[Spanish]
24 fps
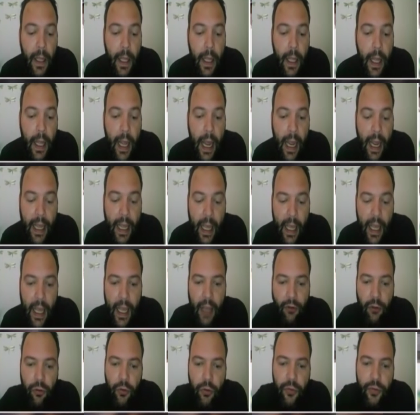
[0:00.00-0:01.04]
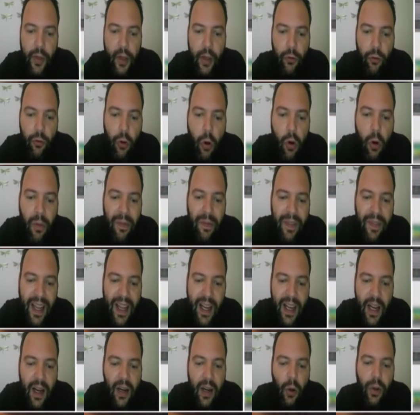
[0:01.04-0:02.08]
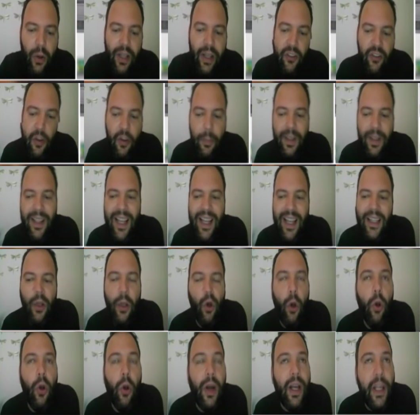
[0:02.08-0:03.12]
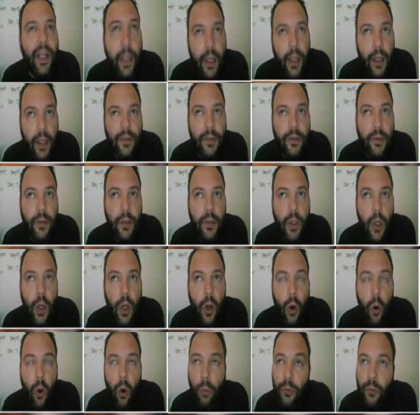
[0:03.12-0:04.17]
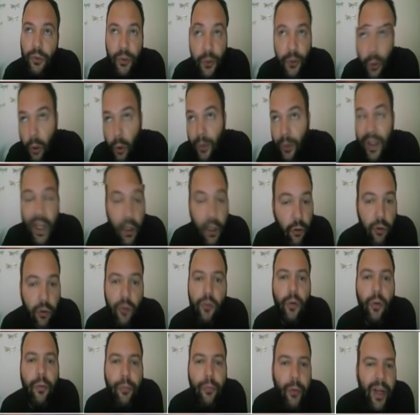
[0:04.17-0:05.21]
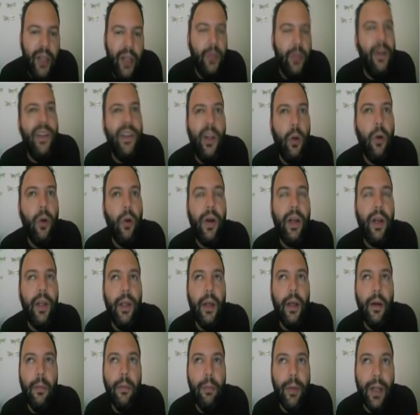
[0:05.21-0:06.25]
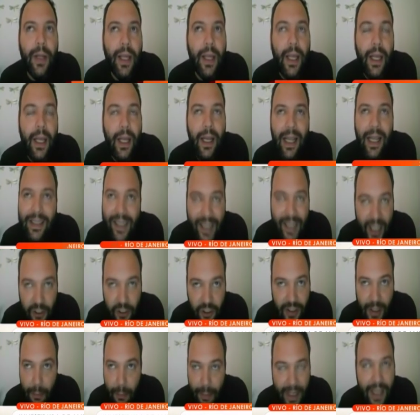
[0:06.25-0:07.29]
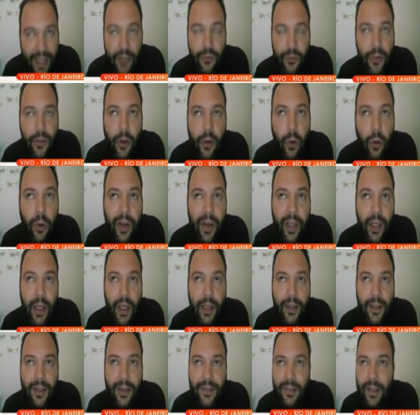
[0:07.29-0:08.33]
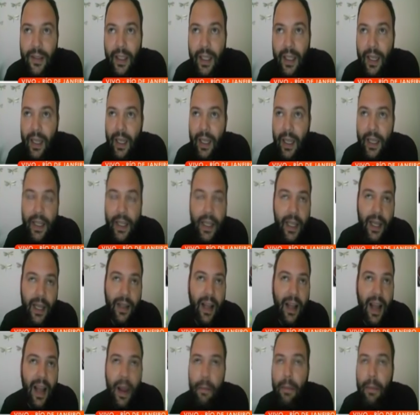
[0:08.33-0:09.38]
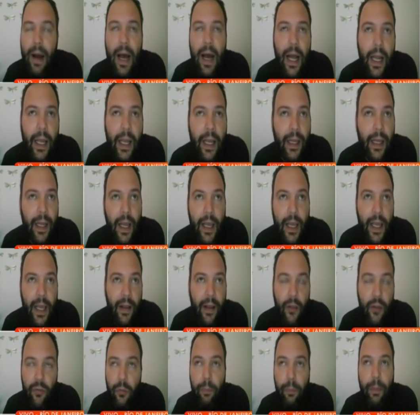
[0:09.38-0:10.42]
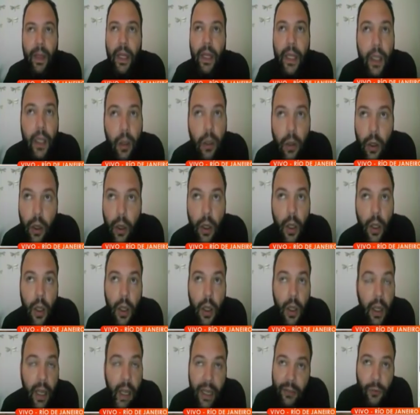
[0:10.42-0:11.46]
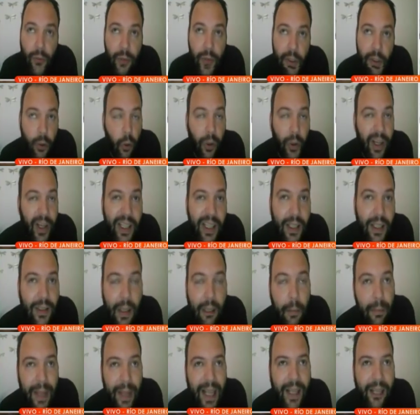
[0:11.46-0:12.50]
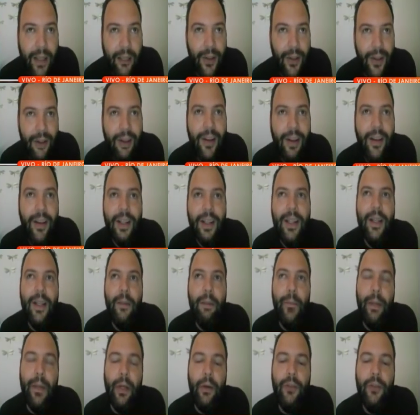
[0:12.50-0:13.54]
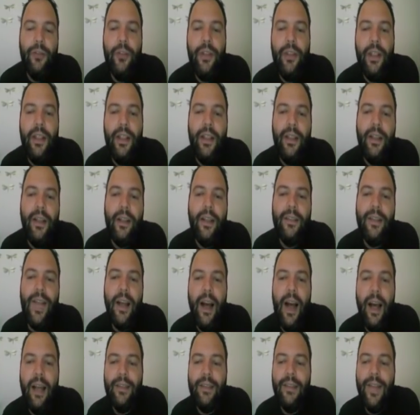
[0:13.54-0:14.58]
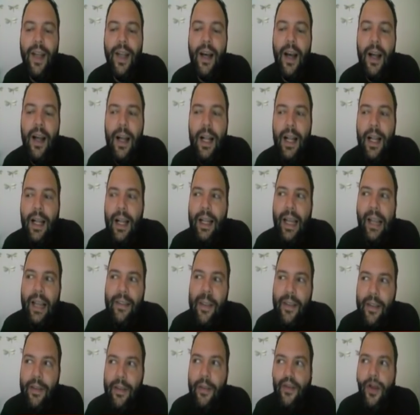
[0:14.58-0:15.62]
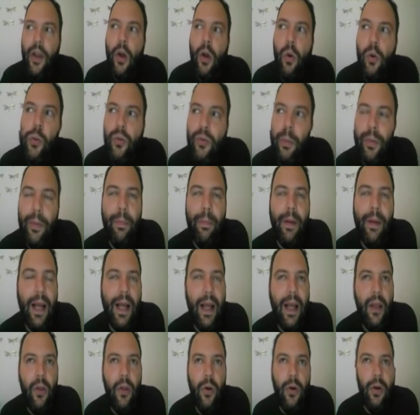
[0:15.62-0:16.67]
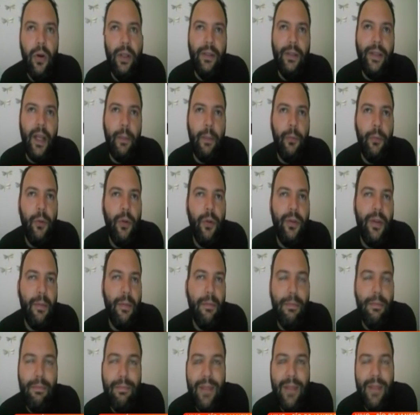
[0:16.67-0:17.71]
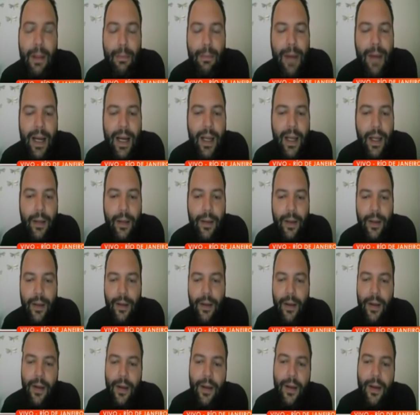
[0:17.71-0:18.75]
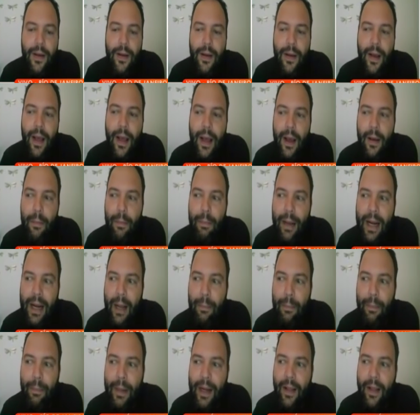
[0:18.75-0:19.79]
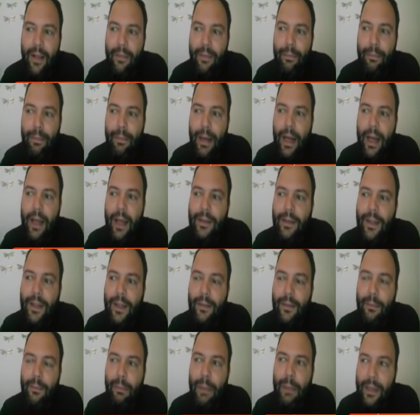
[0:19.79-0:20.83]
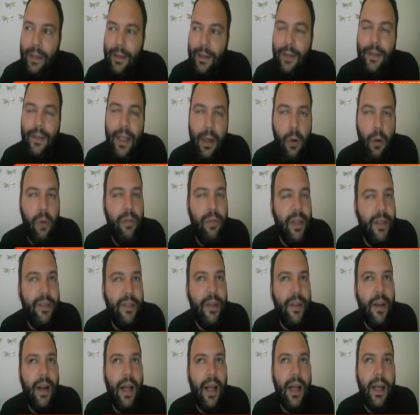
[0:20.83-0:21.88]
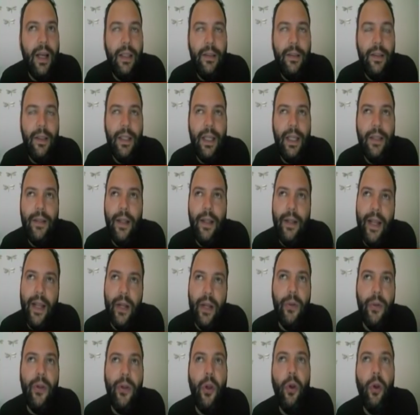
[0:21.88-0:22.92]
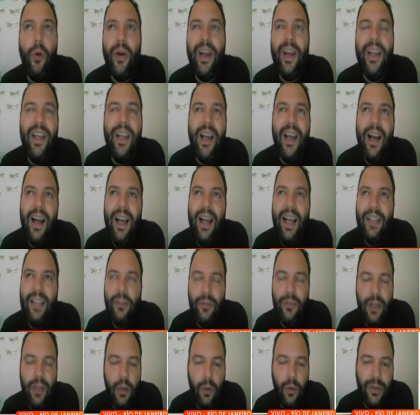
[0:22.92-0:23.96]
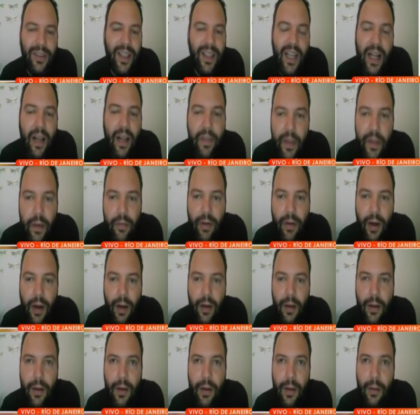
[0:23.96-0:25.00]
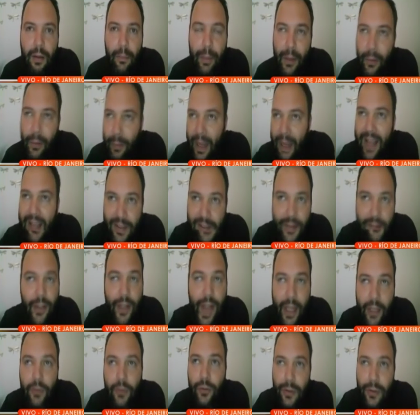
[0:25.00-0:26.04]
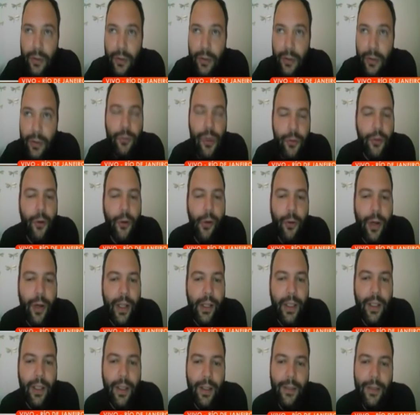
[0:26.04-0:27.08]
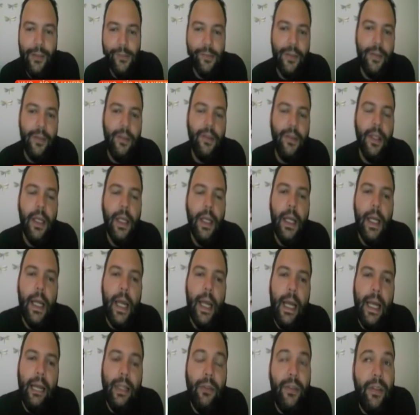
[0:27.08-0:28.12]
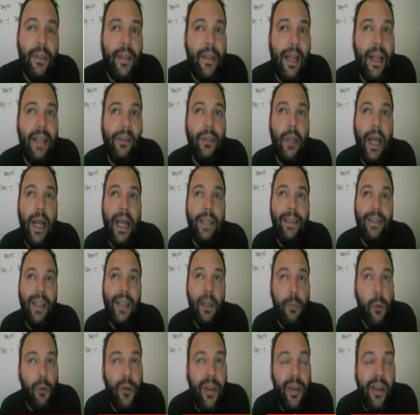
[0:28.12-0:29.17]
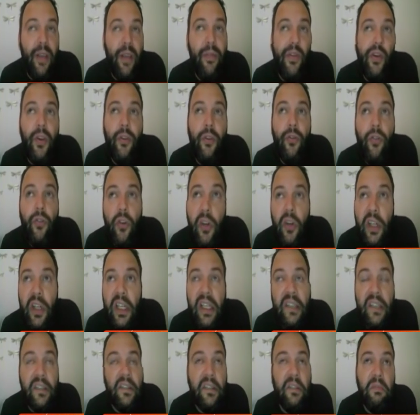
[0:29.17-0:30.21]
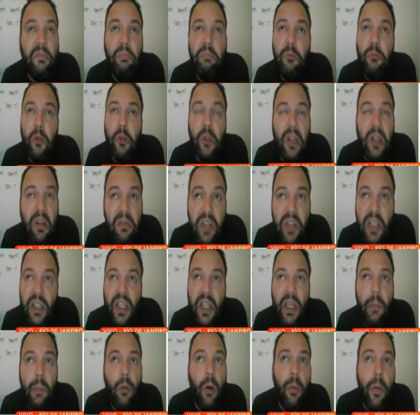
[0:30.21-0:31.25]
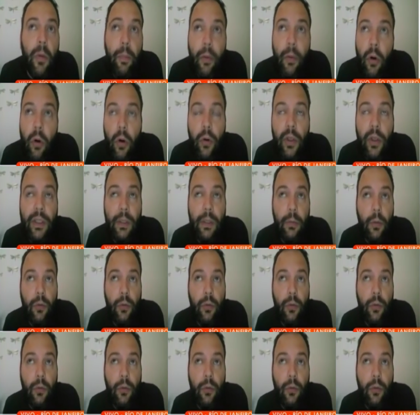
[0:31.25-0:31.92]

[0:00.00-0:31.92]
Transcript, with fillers: es que ellos ellos condenan lo que llaman de ideologías como si lo de ellos no fuera una ideología, porque la derecha también es una ideología. Decir que la izquierda es mala y que la izquierda es un peligro es una ideología también, ¿no? Pero ellos tienen esa, esa, ese discurso preparado en términos de, marketing eh, para, para, para, para, intentar convencer a la gente de que tener una ideología es una cosa negativa, pero eso también es una ideología. Entonces, entonces en, términos de definiciones, todavía tenemos muy poco, estamos